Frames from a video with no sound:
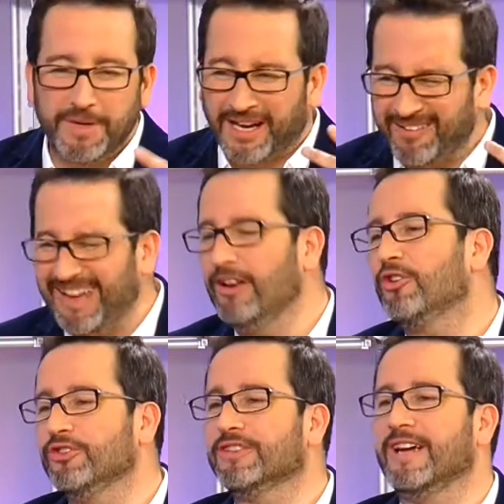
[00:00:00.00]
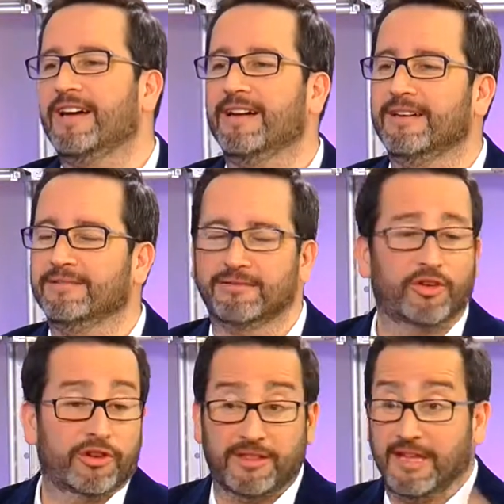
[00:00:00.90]
revelo contra.
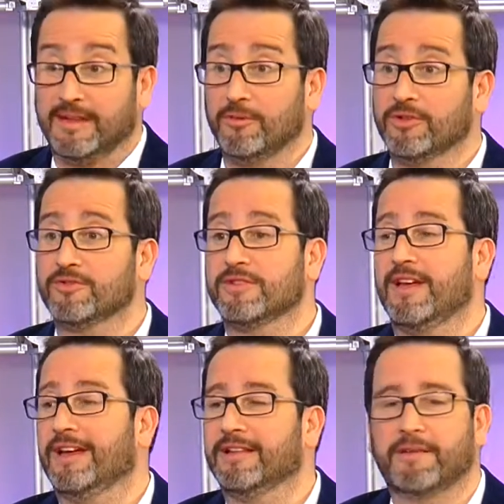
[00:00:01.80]
Hoy en día estamos en una sociedad que te